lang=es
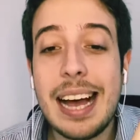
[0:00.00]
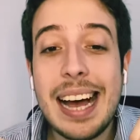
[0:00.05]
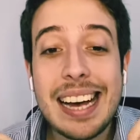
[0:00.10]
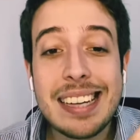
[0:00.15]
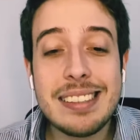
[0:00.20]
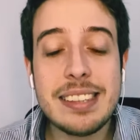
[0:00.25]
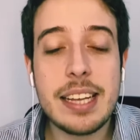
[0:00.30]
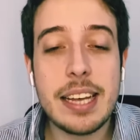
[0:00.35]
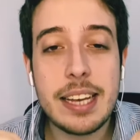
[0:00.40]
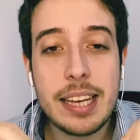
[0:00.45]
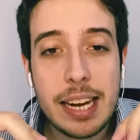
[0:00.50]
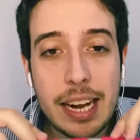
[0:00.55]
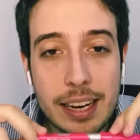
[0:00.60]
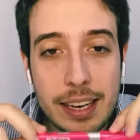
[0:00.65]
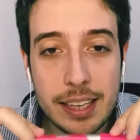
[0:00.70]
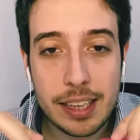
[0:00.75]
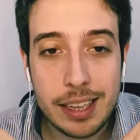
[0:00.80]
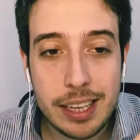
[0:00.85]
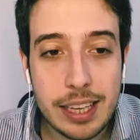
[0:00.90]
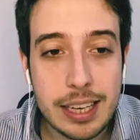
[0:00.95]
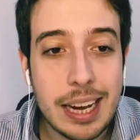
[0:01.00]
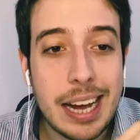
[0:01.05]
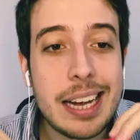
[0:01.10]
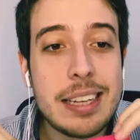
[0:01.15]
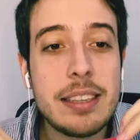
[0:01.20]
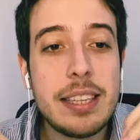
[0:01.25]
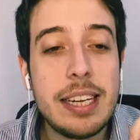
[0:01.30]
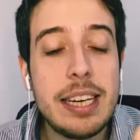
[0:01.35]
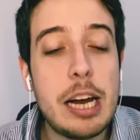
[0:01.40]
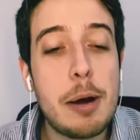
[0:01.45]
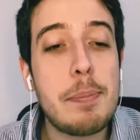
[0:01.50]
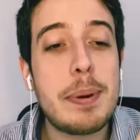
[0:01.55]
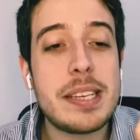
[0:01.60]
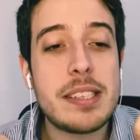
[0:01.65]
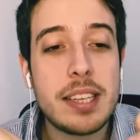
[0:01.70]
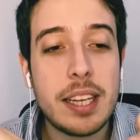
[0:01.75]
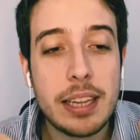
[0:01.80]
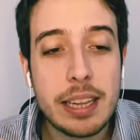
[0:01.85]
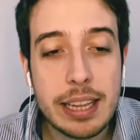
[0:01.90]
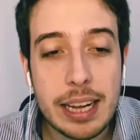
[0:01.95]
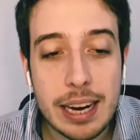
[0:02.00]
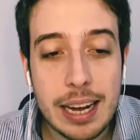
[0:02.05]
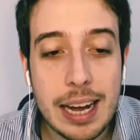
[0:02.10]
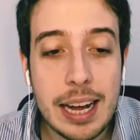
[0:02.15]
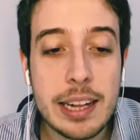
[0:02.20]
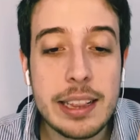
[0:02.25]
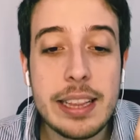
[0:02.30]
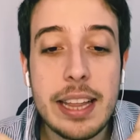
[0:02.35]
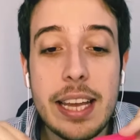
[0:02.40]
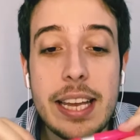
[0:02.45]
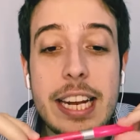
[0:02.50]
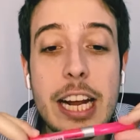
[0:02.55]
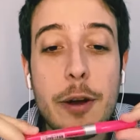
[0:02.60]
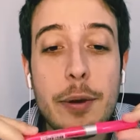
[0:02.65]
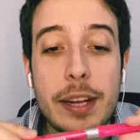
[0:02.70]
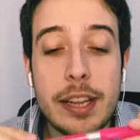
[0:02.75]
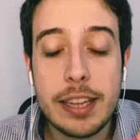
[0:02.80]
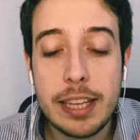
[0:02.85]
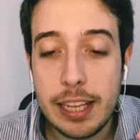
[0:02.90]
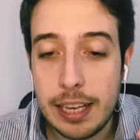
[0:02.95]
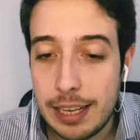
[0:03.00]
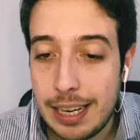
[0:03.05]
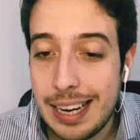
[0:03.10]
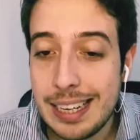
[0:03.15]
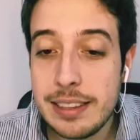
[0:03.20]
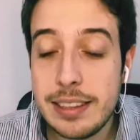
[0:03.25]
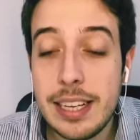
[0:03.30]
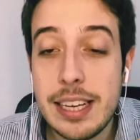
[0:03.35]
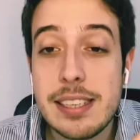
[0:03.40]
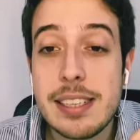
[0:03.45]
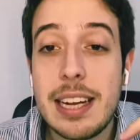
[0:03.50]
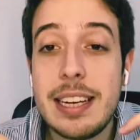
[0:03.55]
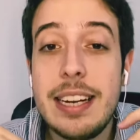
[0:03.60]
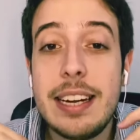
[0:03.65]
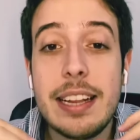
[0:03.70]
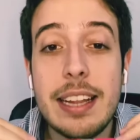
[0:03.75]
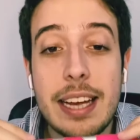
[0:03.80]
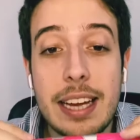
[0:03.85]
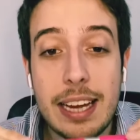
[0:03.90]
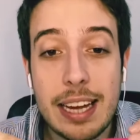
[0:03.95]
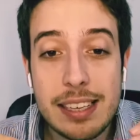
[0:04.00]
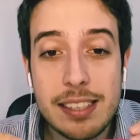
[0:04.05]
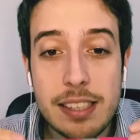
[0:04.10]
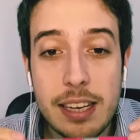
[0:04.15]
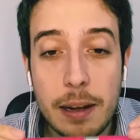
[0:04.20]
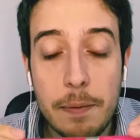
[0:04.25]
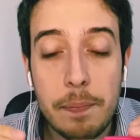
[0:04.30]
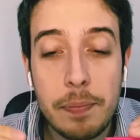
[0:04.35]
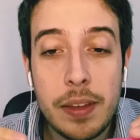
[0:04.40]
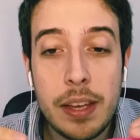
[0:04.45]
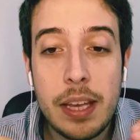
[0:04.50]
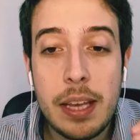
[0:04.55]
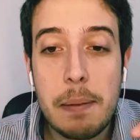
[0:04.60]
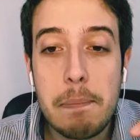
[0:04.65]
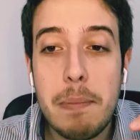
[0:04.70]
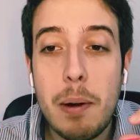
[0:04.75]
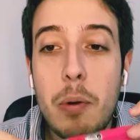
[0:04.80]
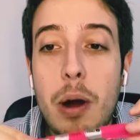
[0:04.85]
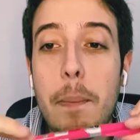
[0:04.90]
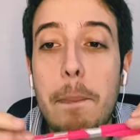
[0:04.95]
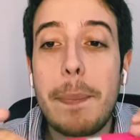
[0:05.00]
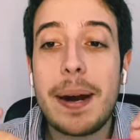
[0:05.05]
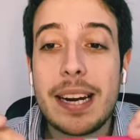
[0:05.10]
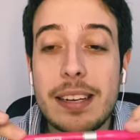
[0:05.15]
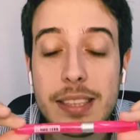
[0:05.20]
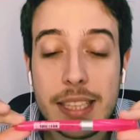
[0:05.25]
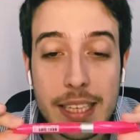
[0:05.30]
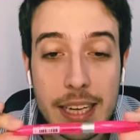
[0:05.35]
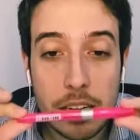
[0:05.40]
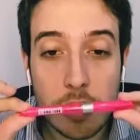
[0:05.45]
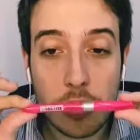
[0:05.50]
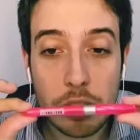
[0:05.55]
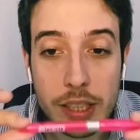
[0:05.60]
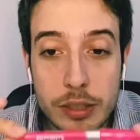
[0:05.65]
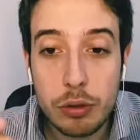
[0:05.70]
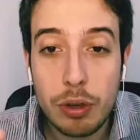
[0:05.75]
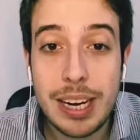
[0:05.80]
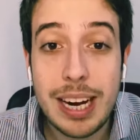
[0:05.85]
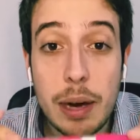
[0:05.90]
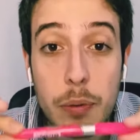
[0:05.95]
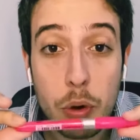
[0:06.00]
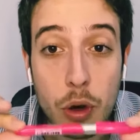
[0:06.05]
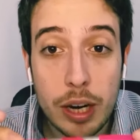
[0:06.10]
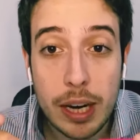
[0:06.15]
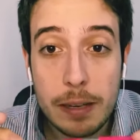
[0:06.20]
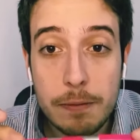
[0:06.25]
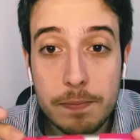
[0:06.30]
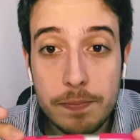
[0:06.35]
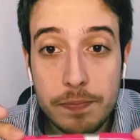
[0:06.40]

antes de ir a rendir, antes de ir a presentar, antes de ir a vender, antes de salir de casa, vamos a practicar con esto en la boca.